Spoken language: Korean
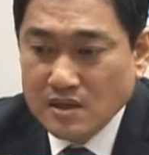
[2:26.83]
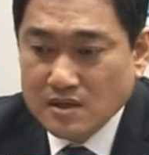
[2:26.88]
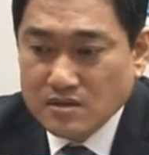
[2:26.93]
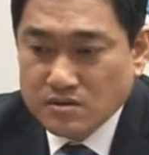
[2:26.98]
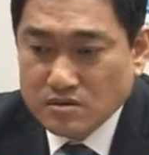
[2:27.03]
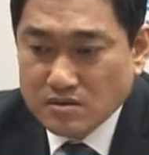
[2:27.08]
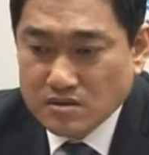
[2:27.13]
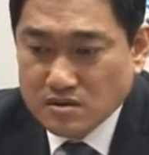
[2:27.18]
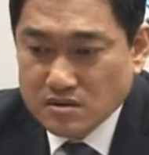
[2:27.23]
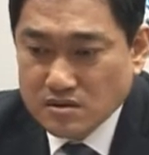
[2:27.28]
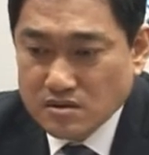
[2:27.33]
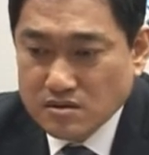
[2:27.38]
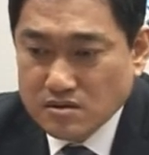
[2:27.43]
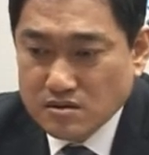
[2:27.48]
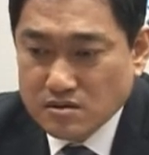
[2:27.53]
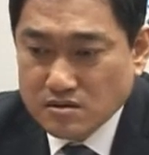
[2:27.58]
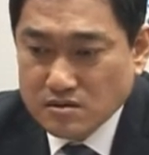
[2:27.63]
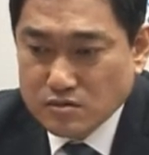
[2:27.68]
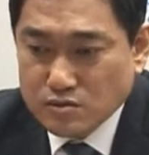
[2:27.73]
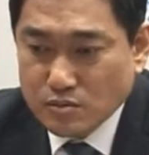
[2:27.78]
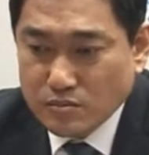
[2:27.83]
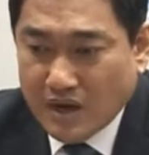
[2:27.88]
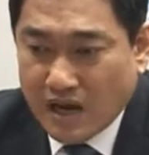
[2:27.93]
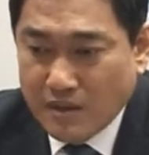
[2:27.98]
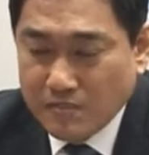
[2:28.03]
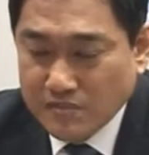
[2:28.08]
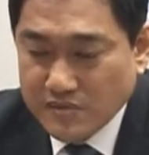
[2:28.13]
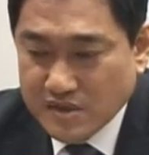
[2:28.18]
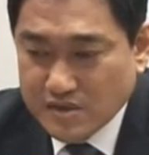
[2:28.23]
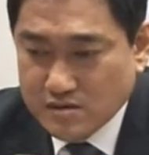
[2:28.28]
저는 그 좀
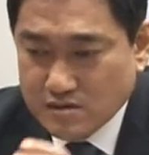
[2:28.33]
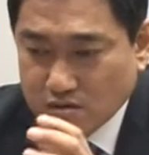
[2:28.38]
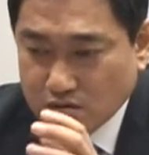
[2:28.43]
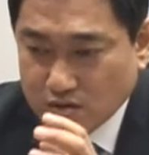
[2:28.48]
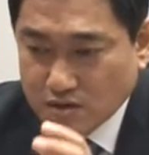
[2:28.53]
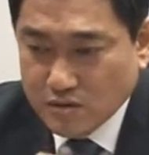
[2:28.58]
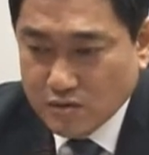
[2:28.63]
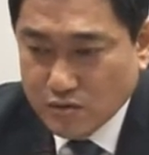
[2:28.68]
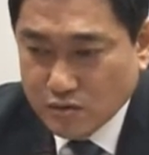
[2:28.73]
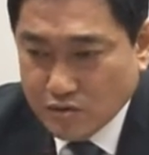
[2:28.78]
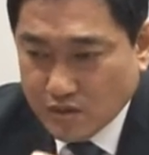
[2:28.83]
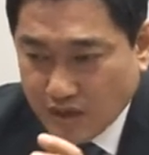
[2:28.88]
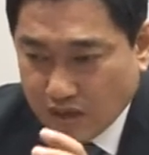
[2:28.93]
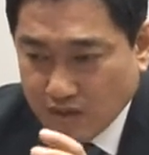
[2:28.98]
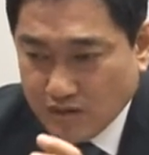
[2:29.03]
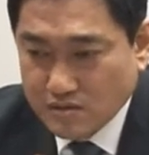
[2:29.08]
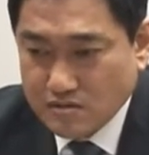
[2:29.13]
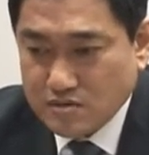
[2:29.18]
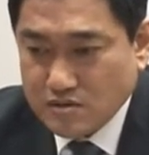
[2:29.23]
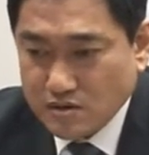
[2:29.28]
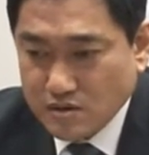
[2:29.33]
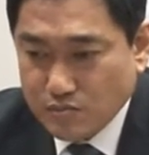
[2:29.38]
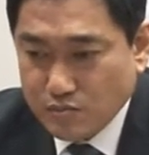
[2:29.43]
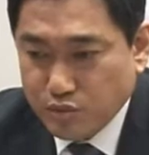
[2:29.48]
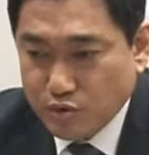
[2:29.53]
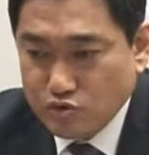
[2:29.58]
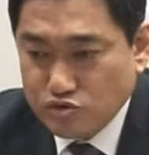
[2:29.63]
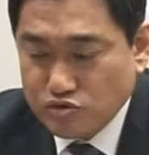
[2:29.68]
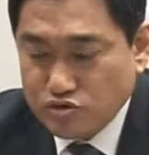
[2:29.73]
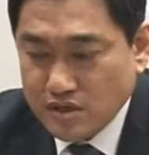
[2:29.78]
합리적이고 개혁적인
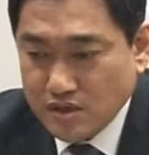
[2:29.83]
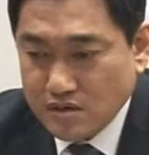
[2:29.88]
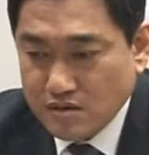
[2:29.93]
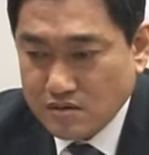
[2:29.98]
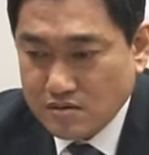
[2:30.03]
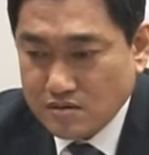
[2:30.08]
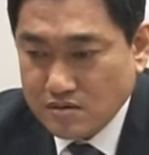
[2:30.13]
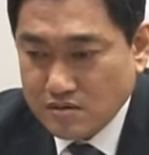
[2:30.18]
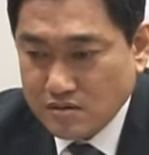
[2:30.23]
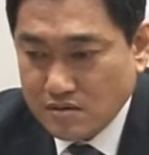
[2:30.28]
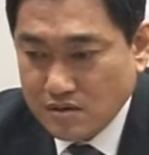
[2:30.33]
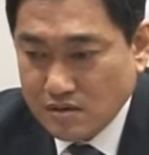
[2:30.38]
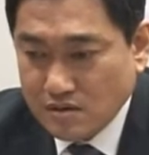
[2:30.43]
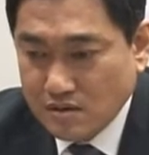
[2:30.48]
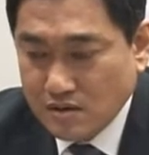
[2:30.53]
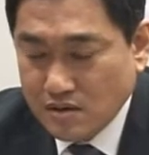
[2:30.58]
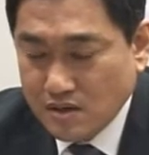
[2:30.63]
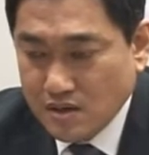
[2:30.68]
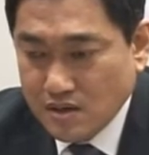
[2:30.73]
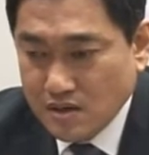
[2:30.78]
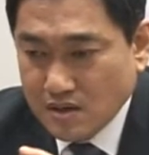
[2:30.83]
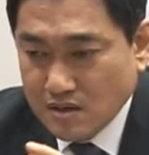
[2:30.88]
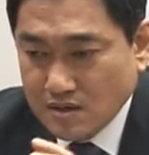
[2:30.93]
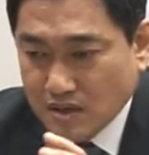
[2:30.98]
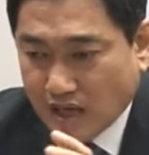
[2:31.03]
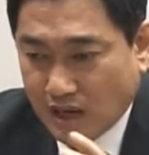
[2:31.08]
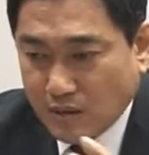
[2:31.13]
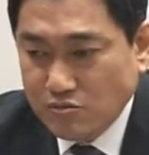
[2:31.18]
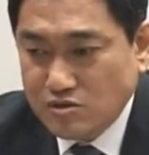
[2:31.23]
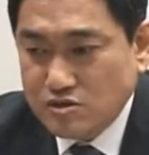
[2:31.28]
보수 세력들을
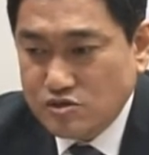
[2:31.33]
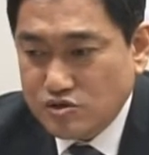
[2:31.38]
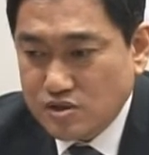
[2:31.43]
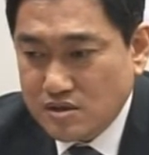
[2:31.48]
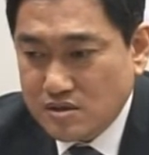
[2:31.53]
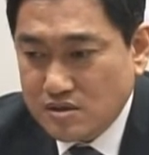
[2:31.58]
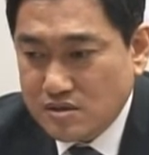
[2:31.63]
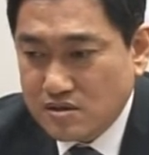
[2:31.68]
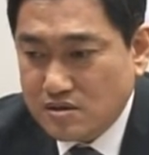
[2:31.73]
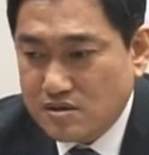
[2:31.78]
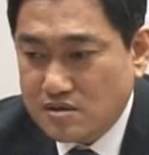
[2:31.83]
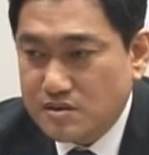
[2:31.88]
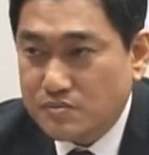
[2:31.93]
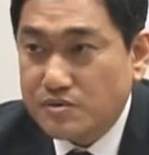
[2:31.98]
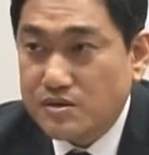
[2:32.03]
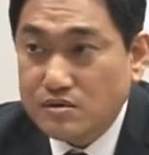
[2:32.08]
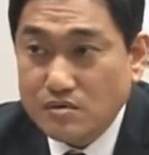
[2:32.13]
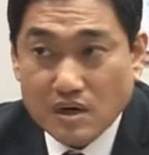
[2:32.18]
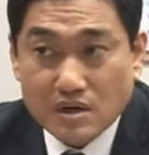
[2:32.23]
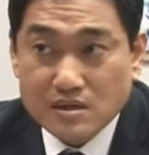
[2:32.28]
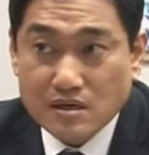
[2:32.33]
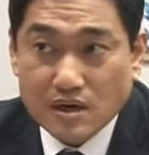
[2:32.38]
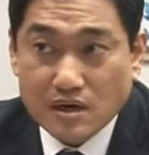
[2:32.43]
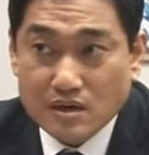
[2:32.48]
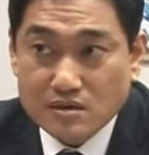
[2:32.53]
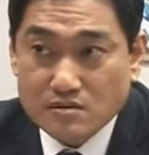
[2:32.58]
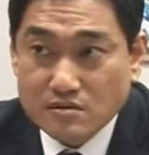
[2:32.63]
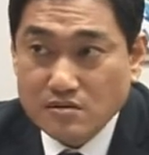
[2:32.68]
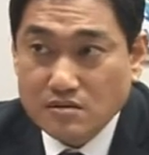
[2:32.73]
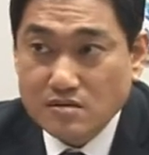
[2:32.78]
담을 수 있는 그릇이 필요하다
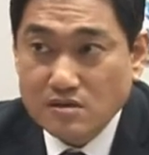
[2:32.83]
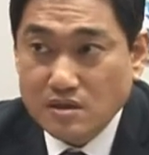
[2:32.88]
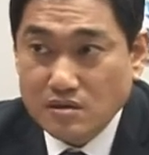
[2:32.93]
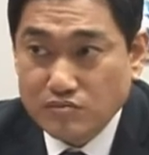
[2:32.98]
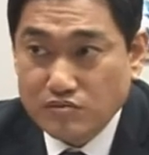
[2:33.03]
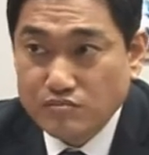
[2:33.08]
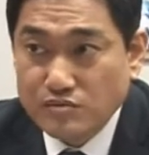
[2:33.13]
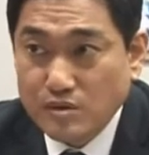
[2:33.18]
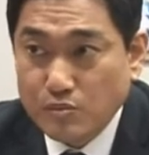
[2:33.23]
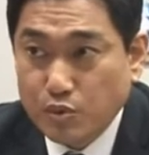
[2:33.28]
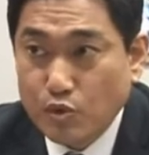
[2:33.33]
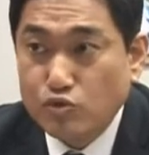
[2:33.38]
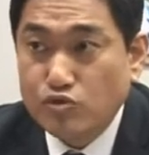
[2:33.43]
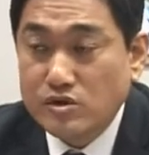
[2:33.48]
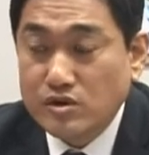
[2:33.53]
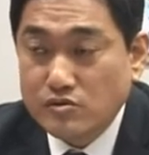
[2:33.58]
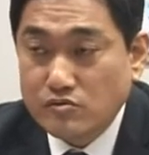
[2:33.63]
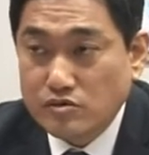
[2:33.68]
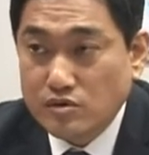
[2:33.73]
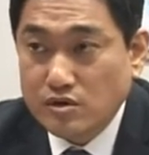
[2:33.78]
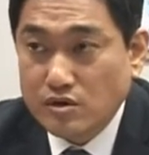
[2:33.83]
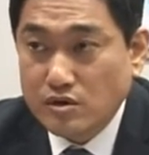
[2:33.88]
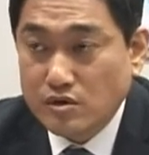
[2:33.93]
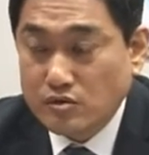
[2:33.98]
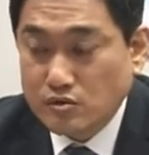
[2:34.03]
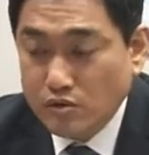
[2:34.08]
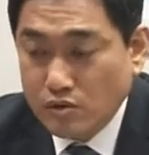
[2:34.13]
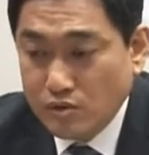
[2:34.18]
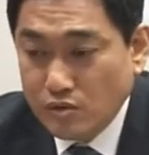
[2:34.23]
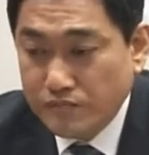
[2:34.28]
저는 그렇게 분명히 보고 있고요.
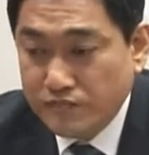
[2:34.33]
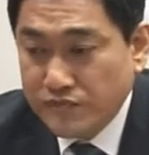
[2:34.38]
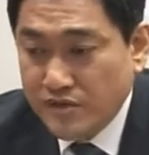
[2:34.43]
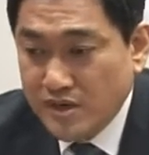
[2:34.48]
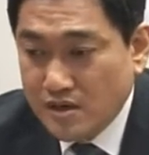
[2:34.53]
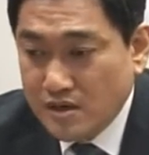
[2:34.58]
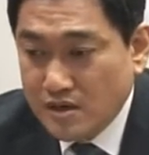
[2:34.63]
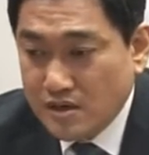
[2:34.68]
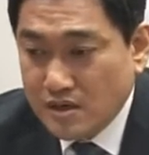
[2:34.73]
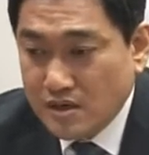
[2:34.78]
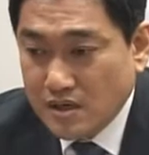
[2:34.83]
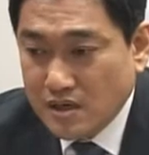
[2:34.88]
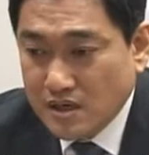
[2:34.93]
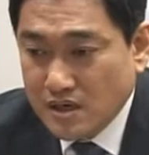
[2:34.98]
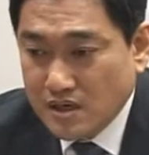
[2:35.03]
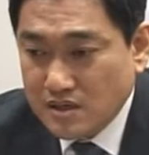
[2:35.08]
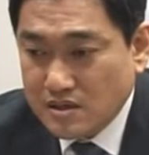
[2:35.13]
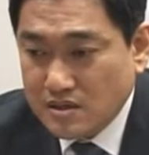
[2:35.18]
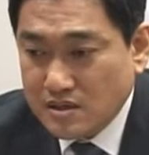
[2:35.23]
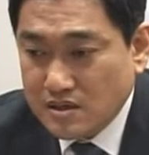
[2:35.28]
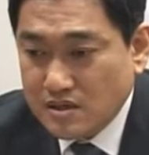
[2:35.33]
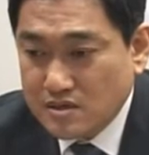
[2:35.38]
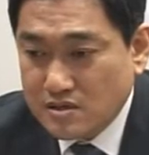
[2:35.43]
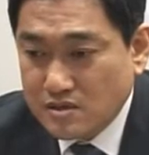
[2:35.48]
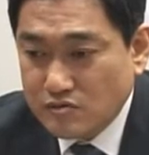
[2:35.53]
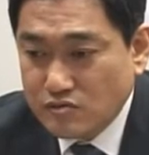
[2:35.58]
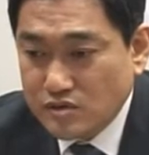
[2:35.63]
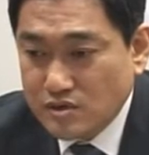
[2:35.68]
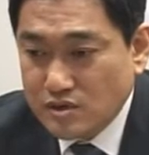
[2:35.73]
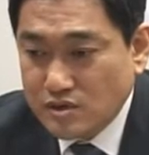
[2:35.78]
네. 또 어, 특히 이제
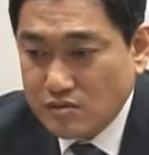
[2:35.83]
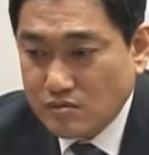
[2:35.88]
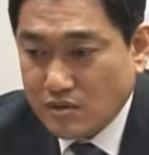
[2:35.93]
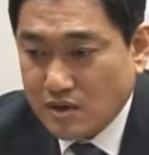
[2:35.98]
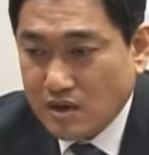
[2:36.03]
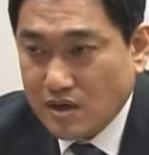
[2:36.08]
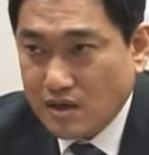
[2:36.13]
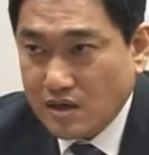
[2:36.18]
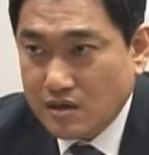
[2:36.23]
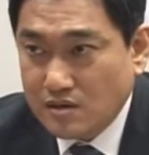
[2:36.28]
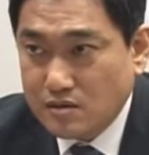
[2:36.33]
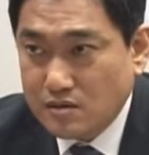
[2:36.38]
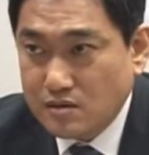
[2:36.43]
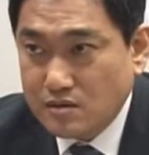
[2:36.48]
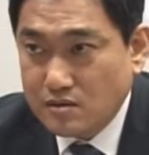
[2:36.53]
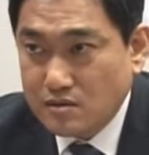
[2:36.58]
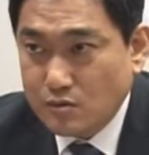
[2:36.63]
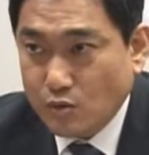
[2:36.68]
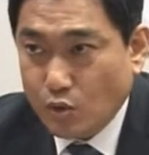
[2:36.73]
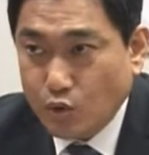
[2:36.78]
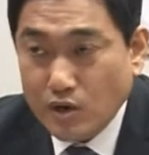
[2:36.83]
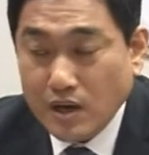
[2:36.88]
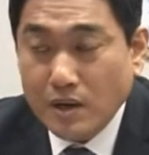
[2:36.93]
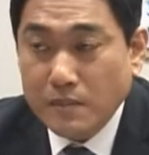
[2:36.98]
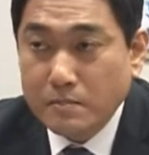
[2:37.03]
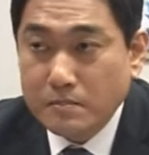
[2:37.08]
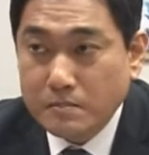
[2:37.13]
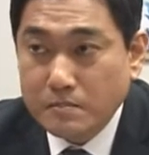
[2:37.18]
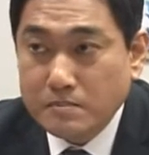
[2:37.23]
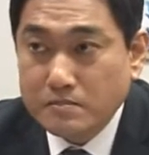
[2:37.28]
우리 관악에는
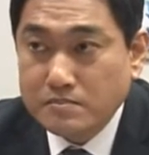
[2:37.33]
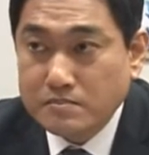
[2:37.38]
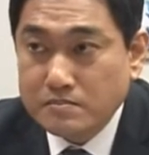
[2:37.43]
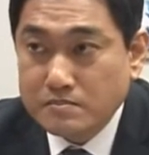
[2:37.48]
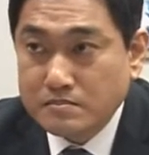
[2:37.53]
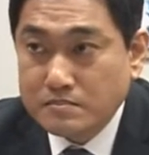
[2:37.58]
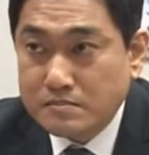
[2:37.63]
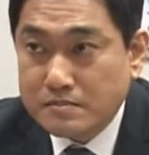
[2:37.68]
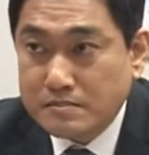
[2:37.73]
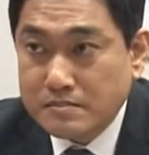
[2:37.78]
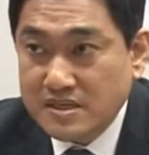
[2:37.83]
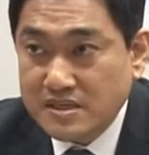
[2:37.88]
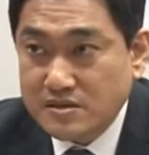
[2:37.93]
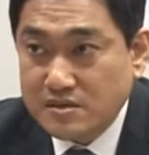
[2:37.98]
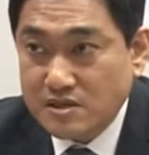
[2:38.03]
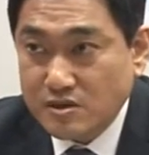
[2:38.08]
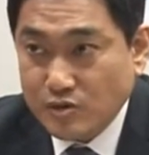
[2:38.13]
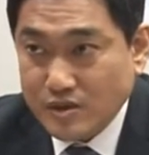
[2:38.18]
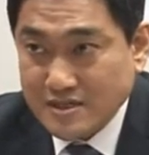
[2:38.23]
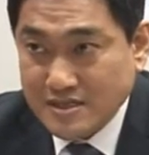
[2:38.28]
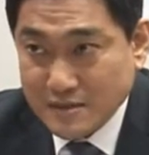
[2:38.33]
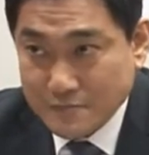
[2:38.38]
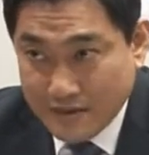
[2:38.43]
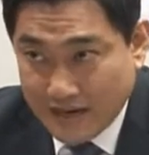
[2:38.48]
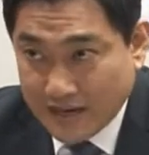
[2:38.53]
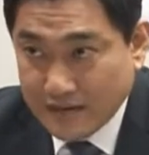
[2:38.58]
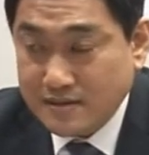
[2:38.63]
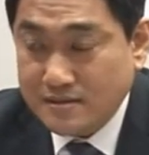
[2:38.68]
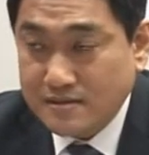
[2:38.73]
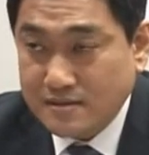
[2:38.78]
호남인들이 굉장히
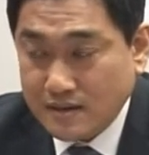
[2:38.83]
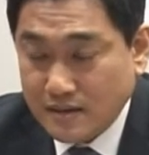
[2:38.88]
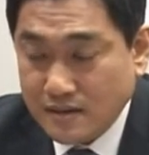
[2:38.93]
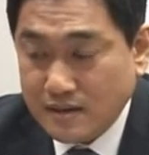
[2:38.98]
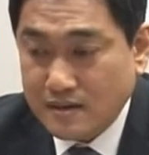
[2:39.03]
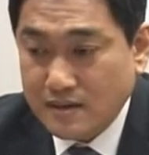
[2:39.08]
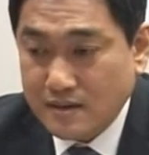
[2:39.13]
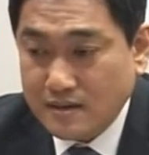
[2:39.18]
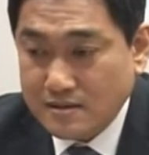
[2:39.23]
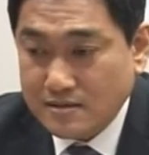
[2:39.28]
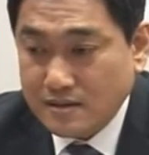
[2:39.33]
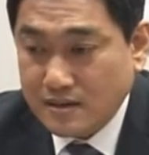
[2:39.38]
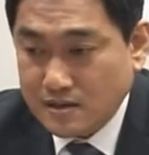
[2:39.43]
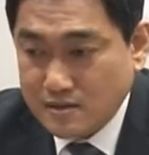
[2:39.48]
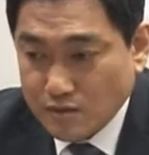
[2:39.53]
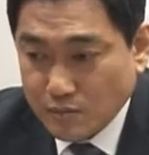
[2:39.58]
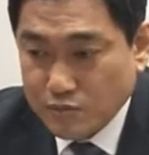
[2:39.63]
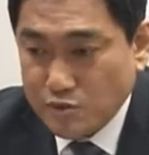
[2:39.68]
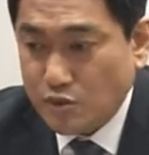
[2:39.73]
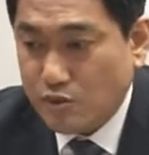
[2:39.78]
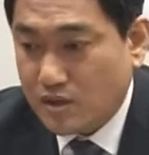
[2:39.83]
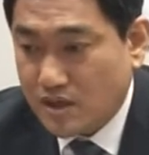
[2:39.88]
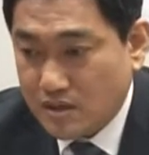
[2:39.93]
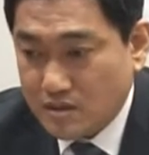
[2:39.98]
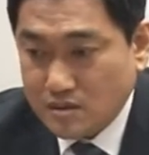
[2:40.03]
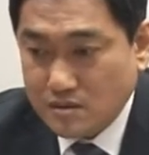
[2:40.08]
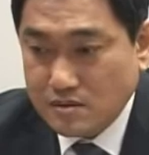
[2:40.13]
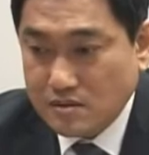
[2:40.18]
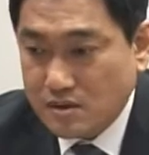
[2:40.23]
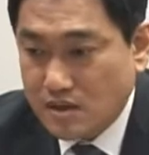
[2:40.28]
많은데 제가
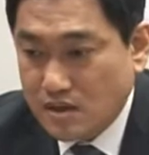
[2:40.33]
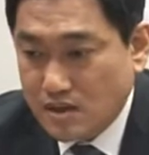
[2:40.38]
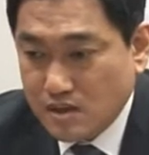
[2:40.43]
접촉하는